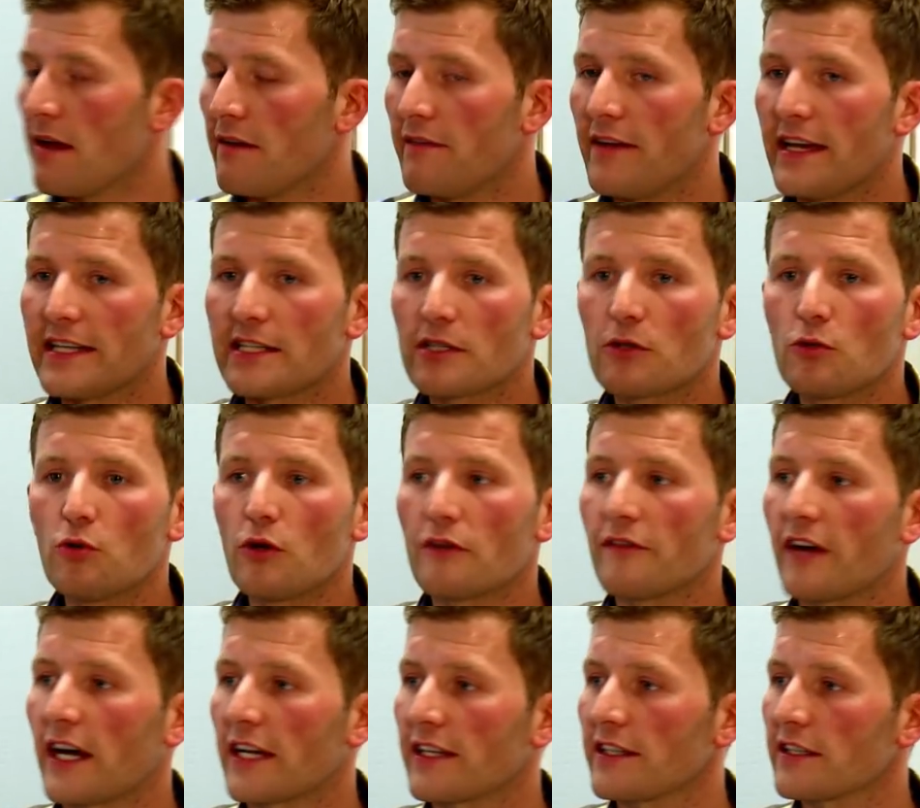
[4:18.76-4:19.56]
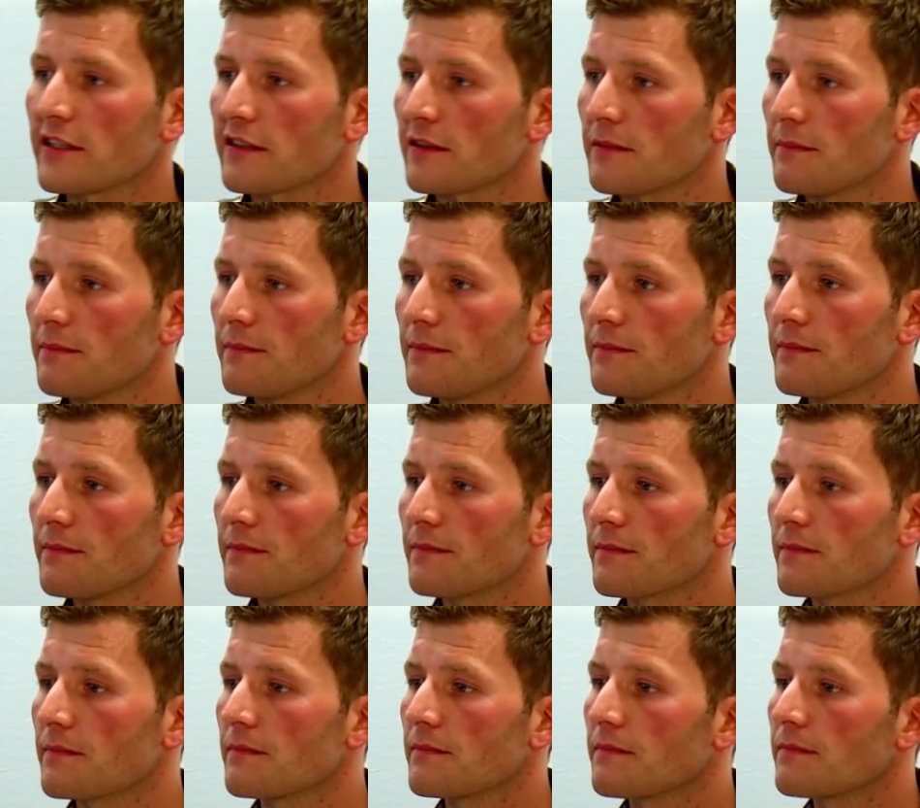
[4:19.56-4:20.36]
Welche Kuren waren das?
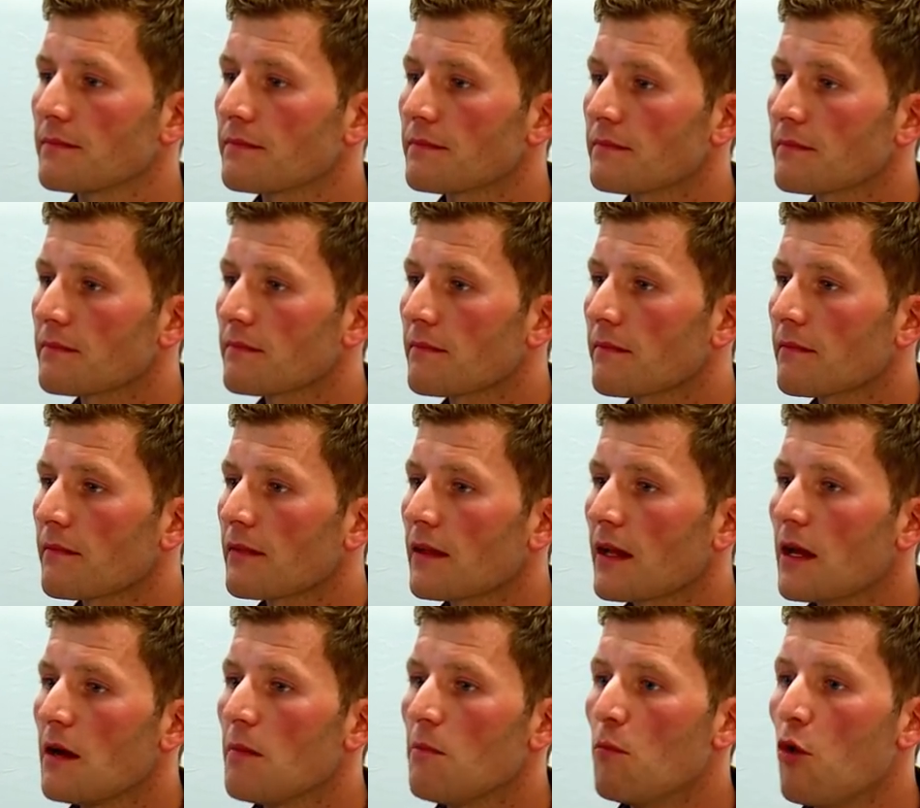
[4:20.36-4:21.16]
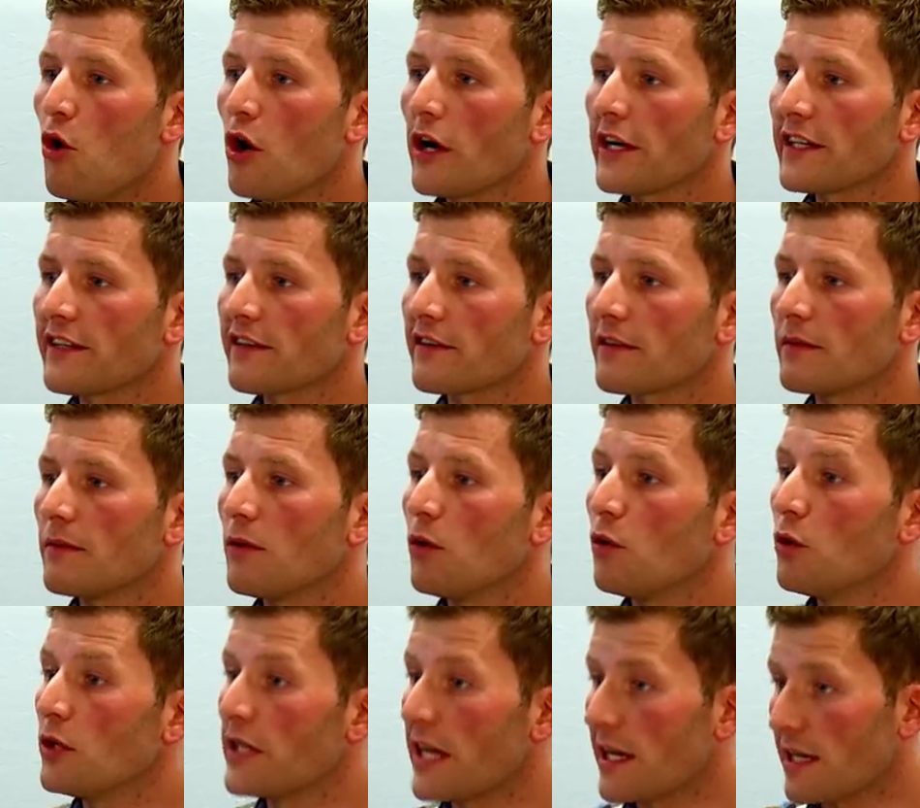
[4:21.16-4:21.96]
Moritz,
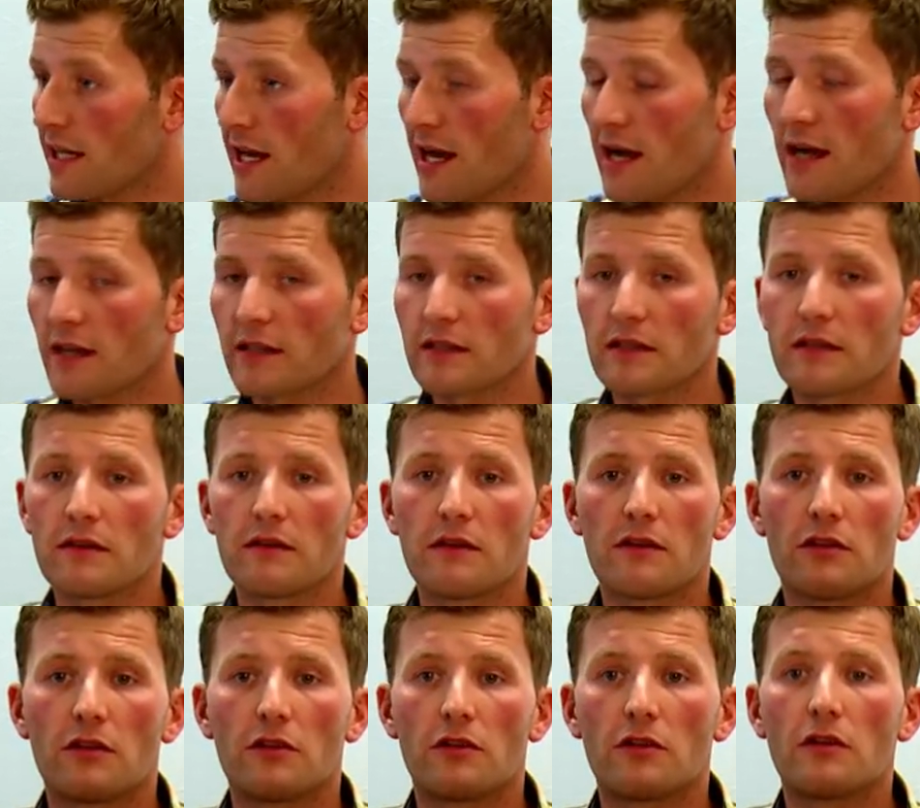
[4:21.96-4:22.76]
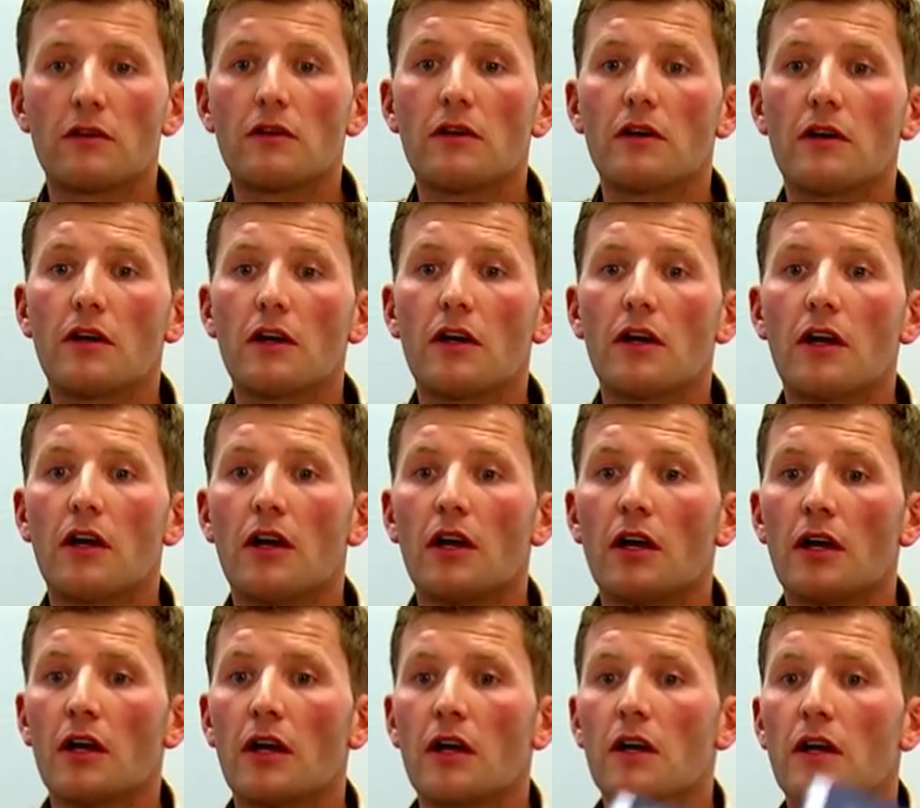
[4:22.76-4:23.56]
Hulda Clark.
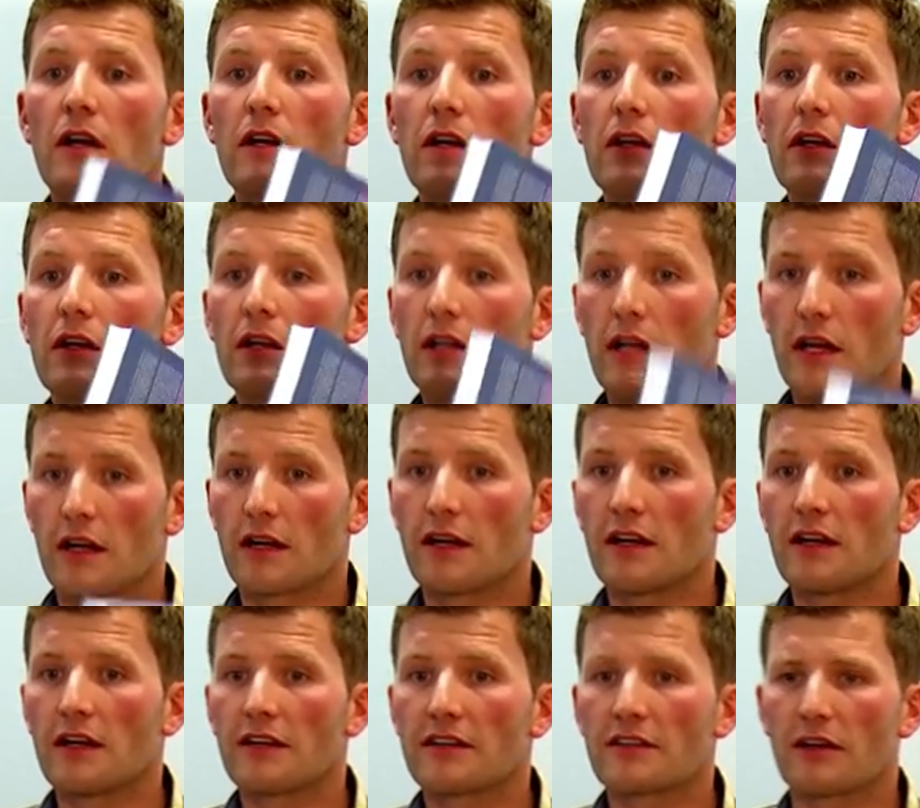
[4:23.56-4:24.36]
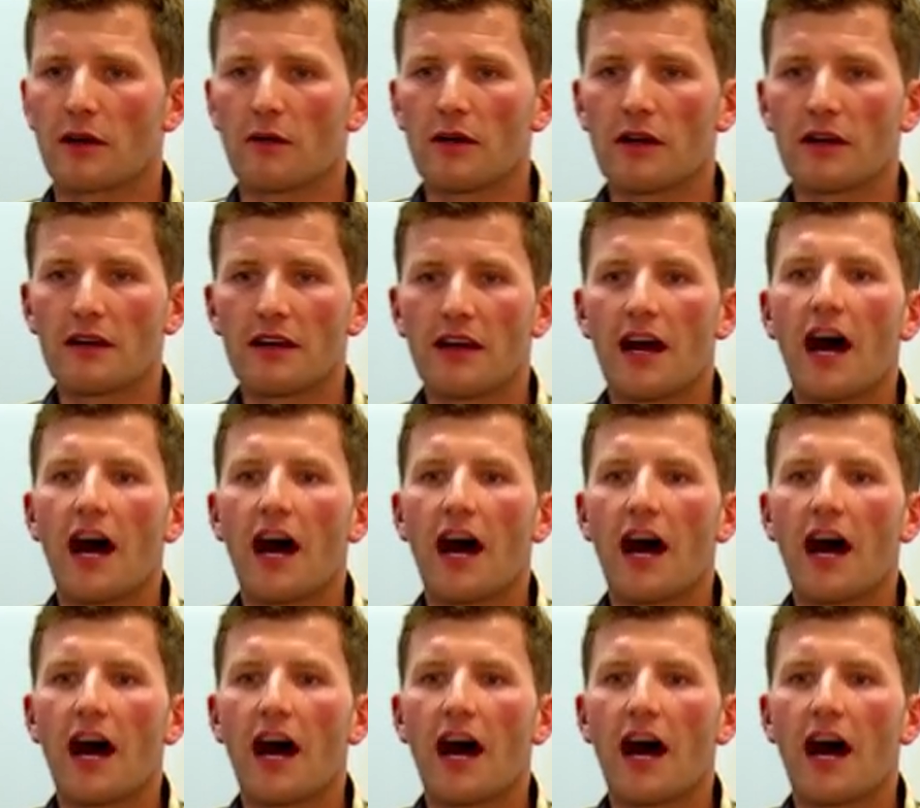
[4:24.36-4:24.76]
Clark, Sauer.